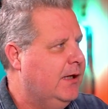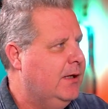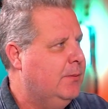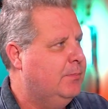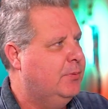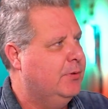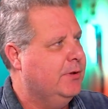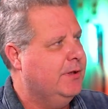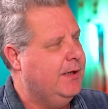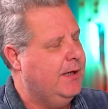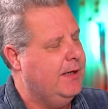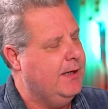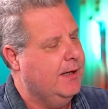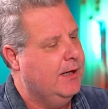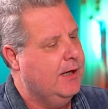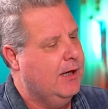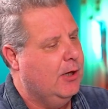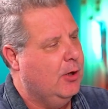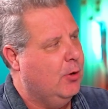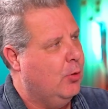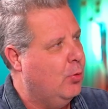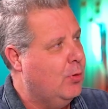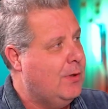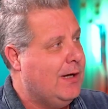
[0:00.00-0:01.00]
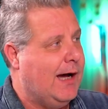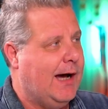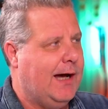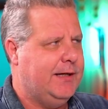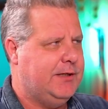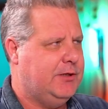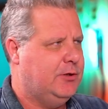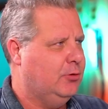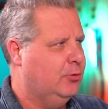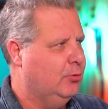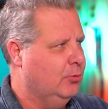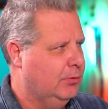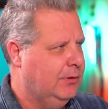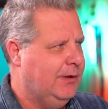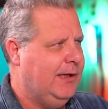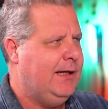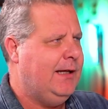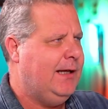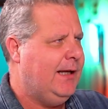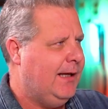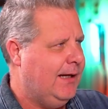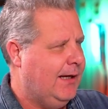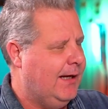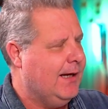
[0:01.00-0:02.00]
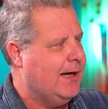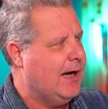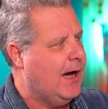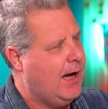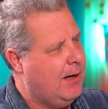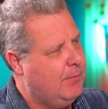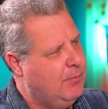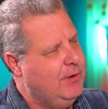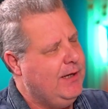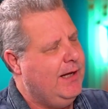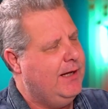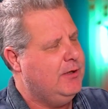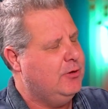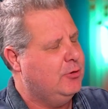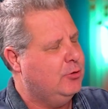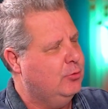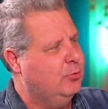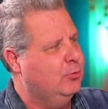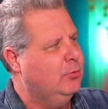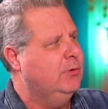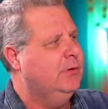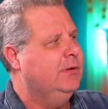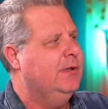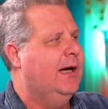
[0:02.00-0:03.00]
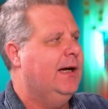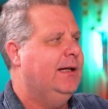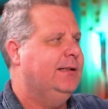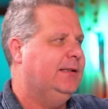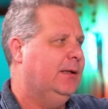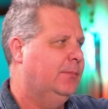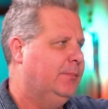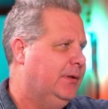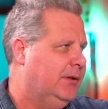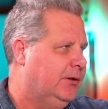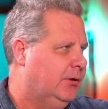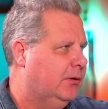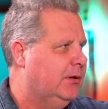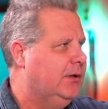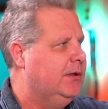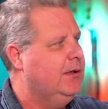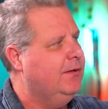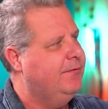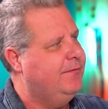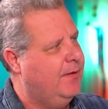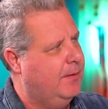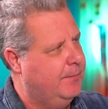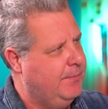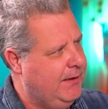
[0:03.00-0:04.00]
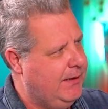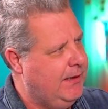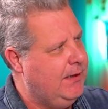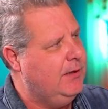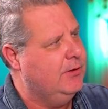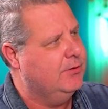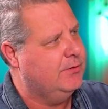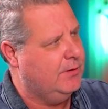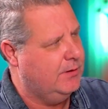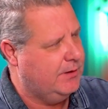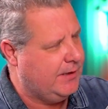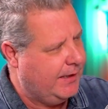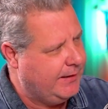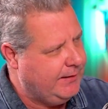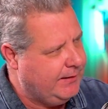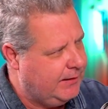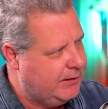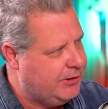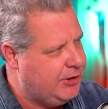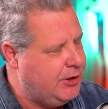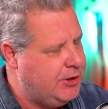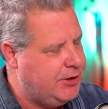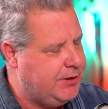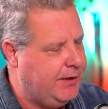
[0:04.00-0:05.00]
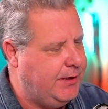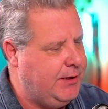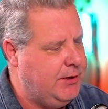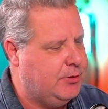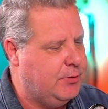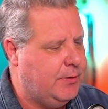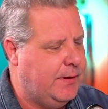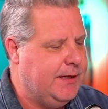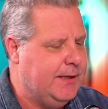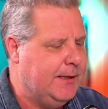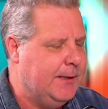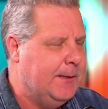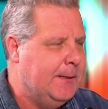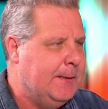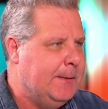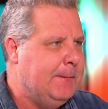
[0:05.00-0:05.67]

Porque o cara estuda, ele é legal, a mulher estuda, está ah, abandonando a família, os filhos, ainda a gente tem isso aí.